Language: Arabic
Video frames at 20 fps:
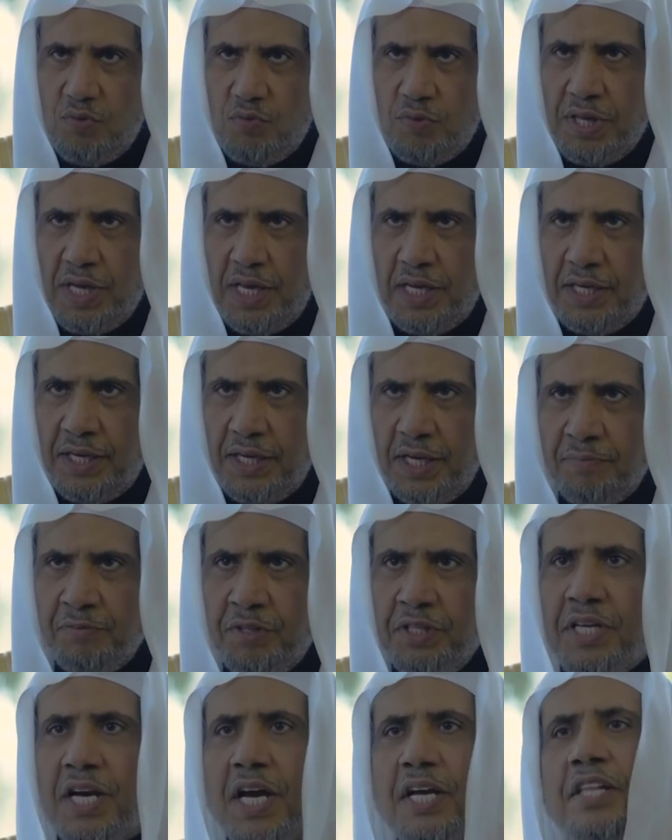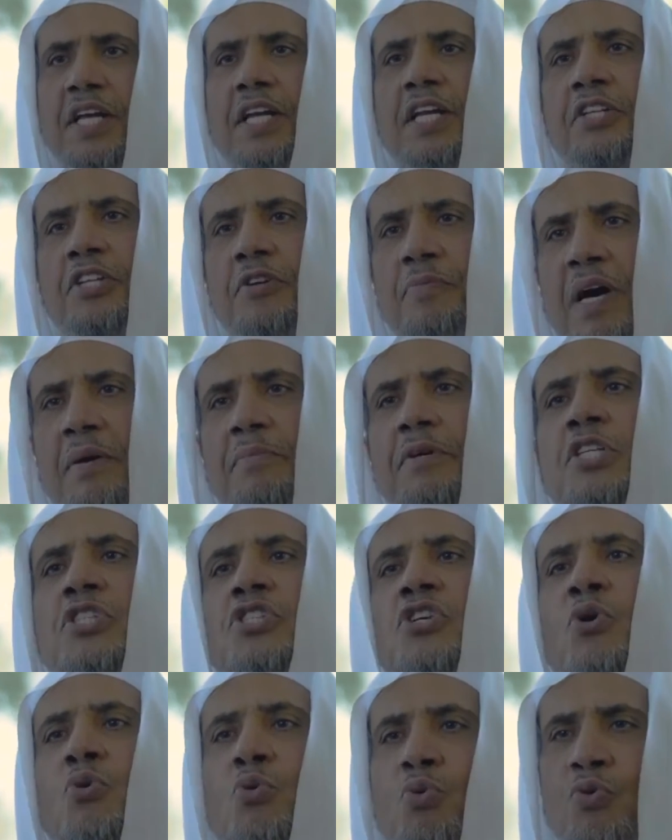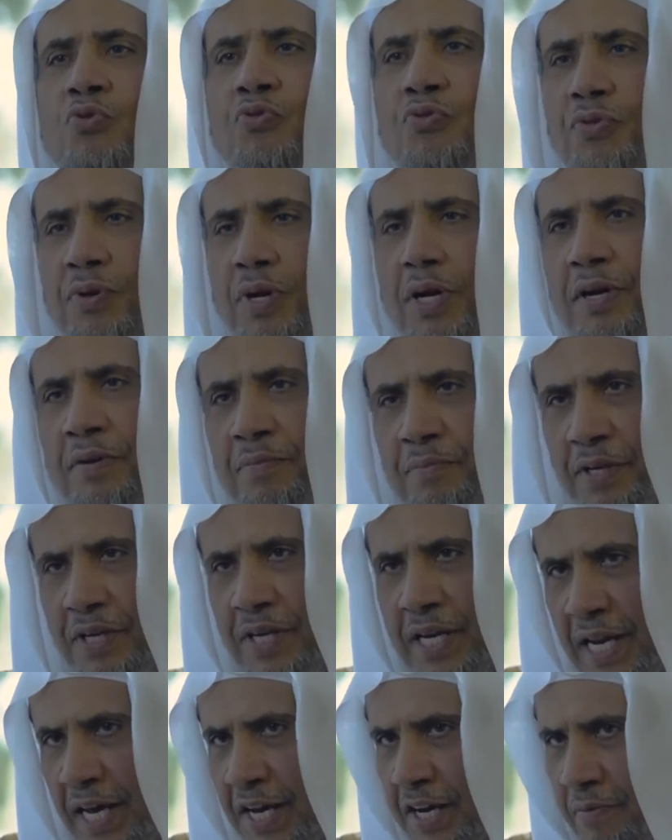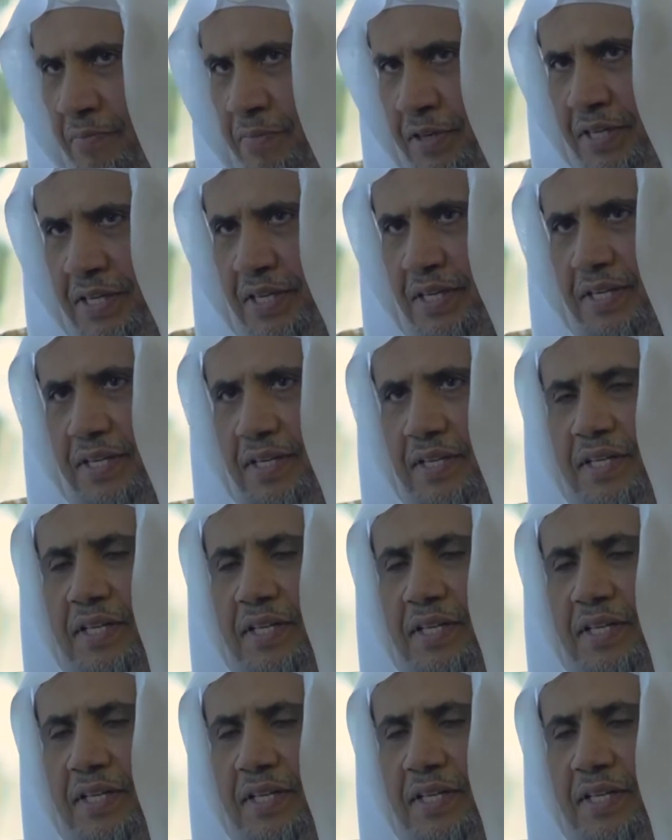وذلك امتدادا لاهتمامي الشغوف بالعربيه